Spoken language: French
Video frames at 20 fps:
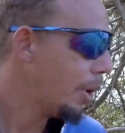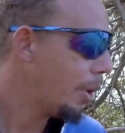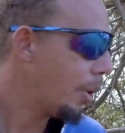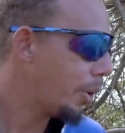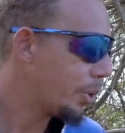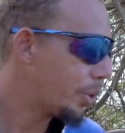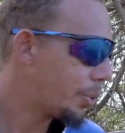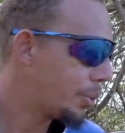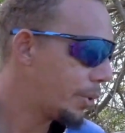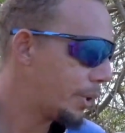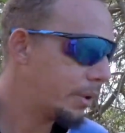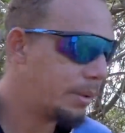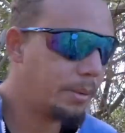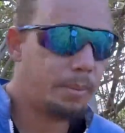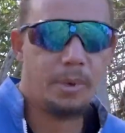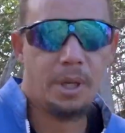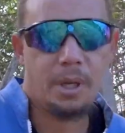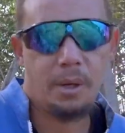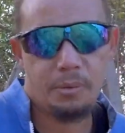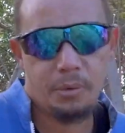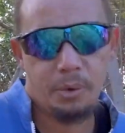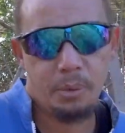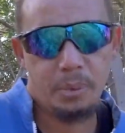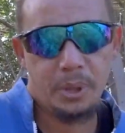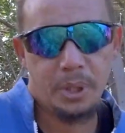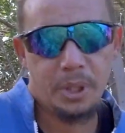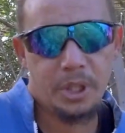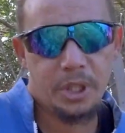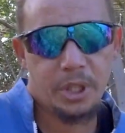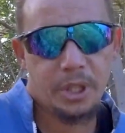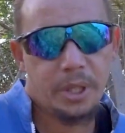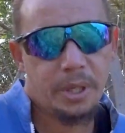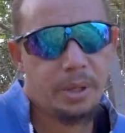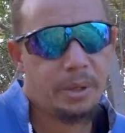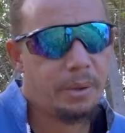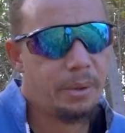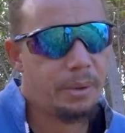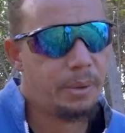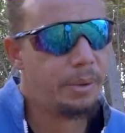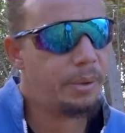Ensuite, ben, il faut bien
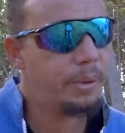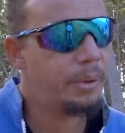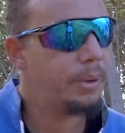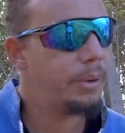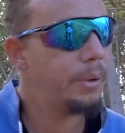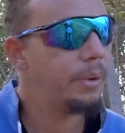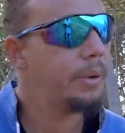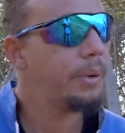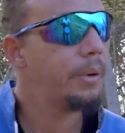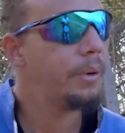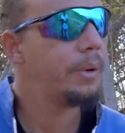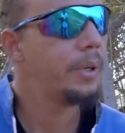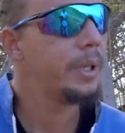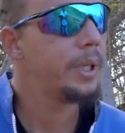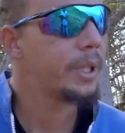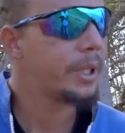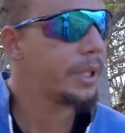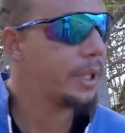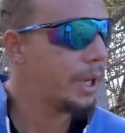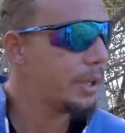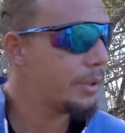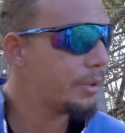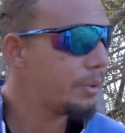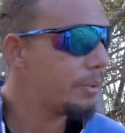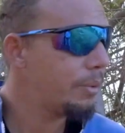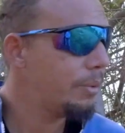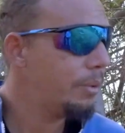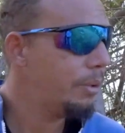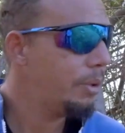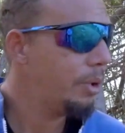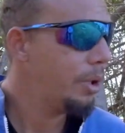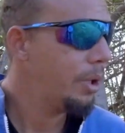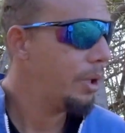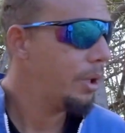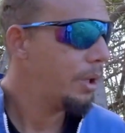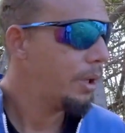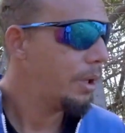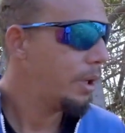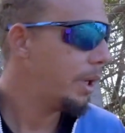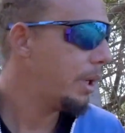gérer l'irrigation,
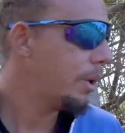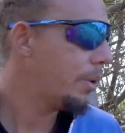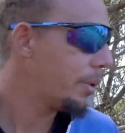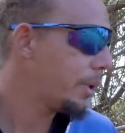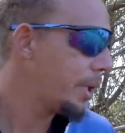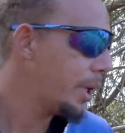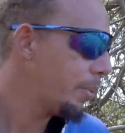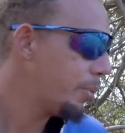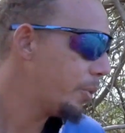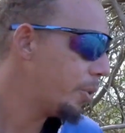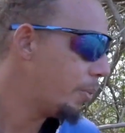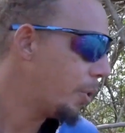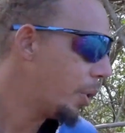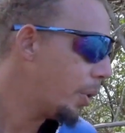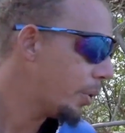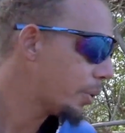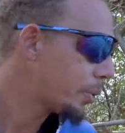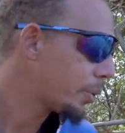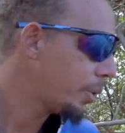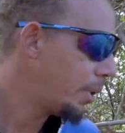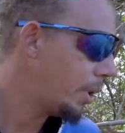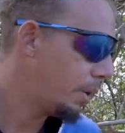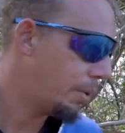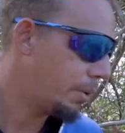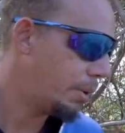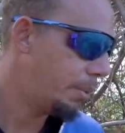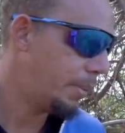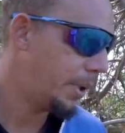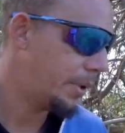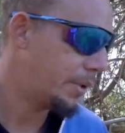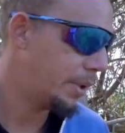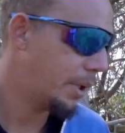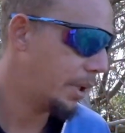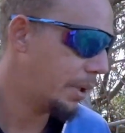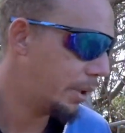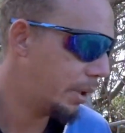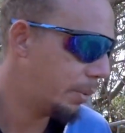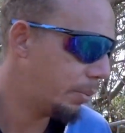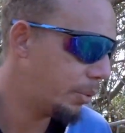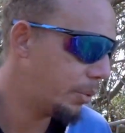et l'enherbement entre les rangs, passer
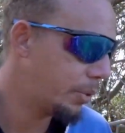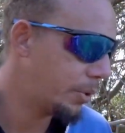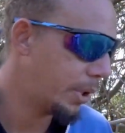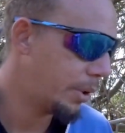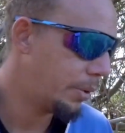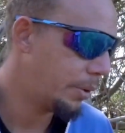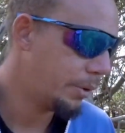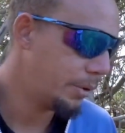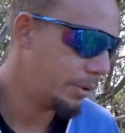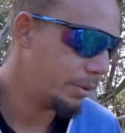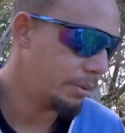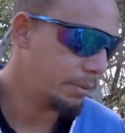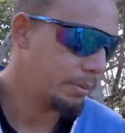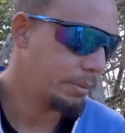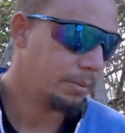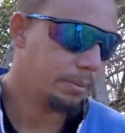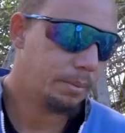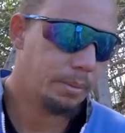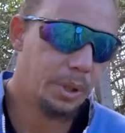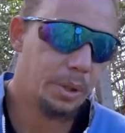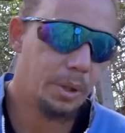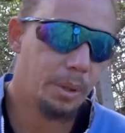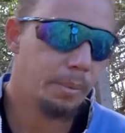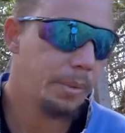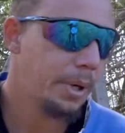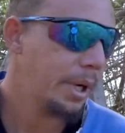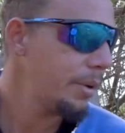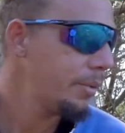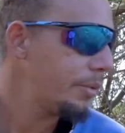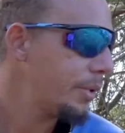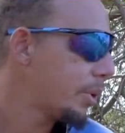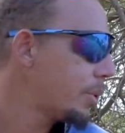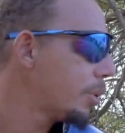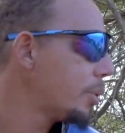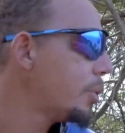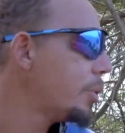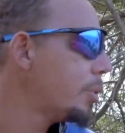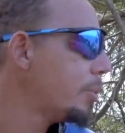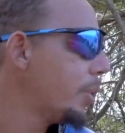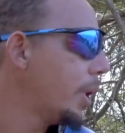la débroussailleuse. Mais comme là, il fait que
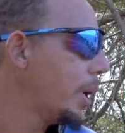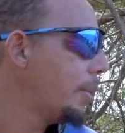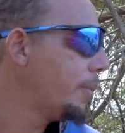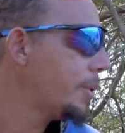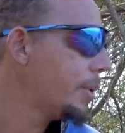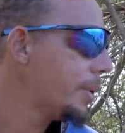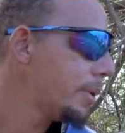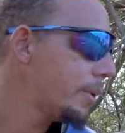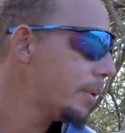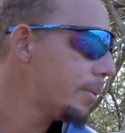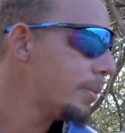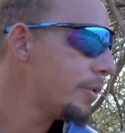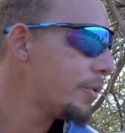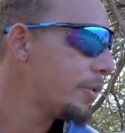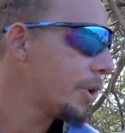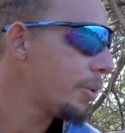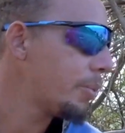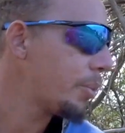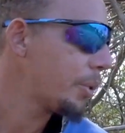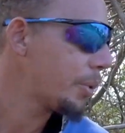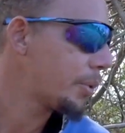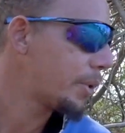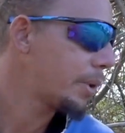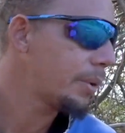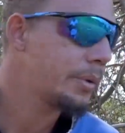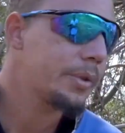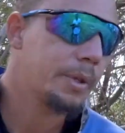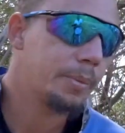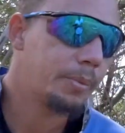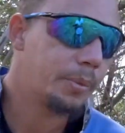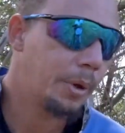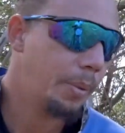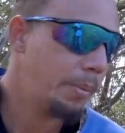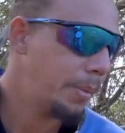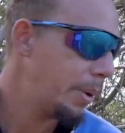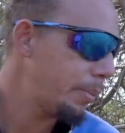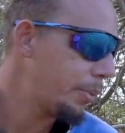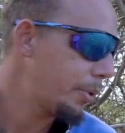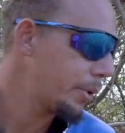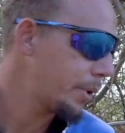deux mois, mi, viennent vient de planter. En
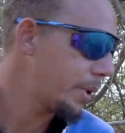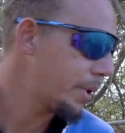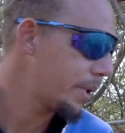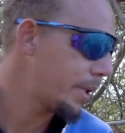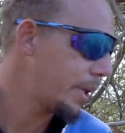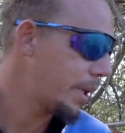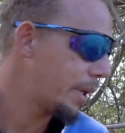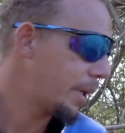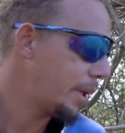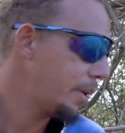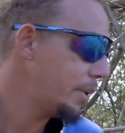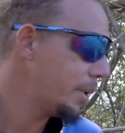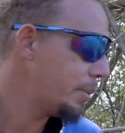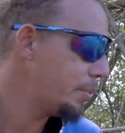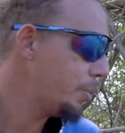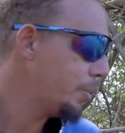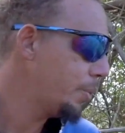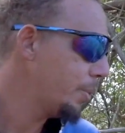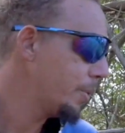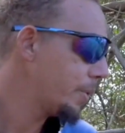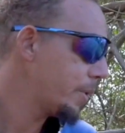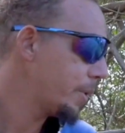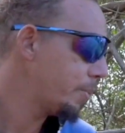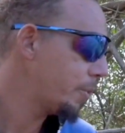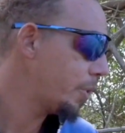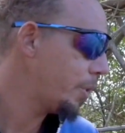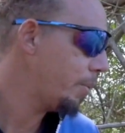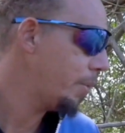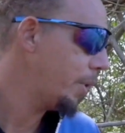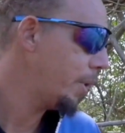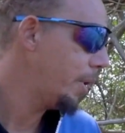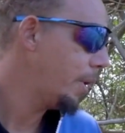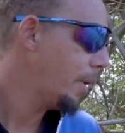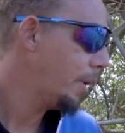septembre, on plante des ananas, début septembre.